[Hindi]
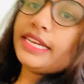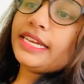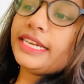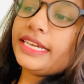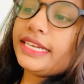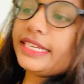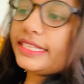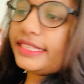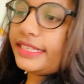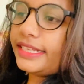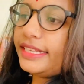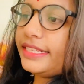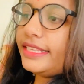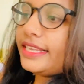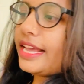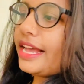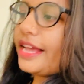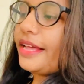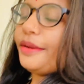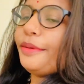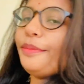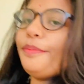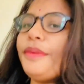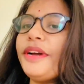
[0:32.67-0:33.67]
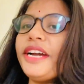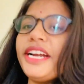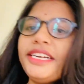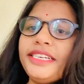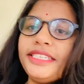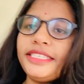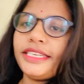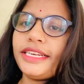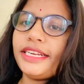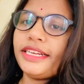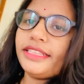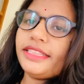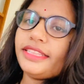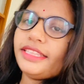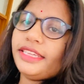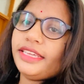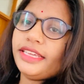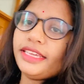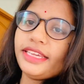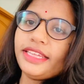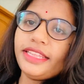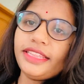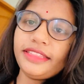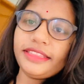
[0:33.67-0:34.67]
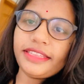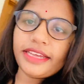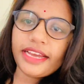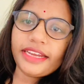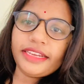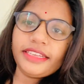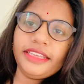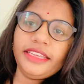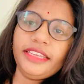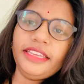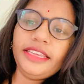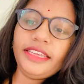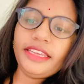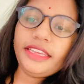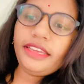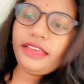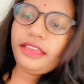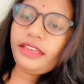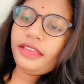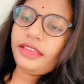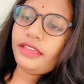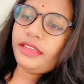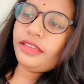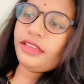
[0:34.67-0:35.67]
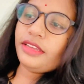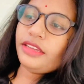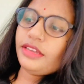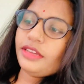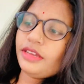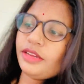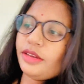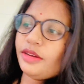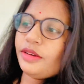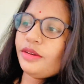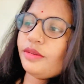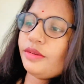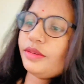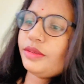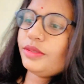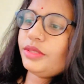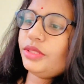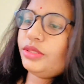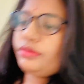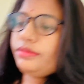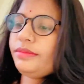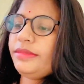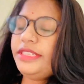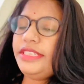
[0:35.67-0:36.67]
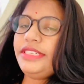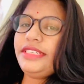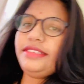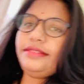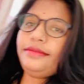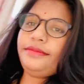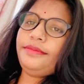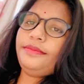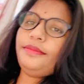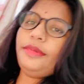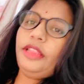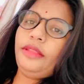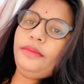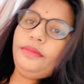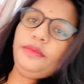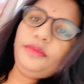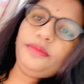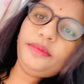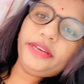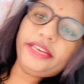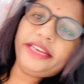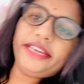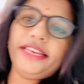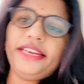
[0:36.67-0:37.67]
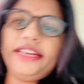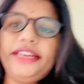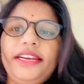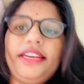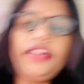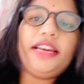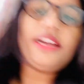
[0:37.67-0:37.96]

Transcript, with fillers: इसके सारे पार्ट्स रख दिए हैं ताकि ये उसमें बदबू वगैरह ना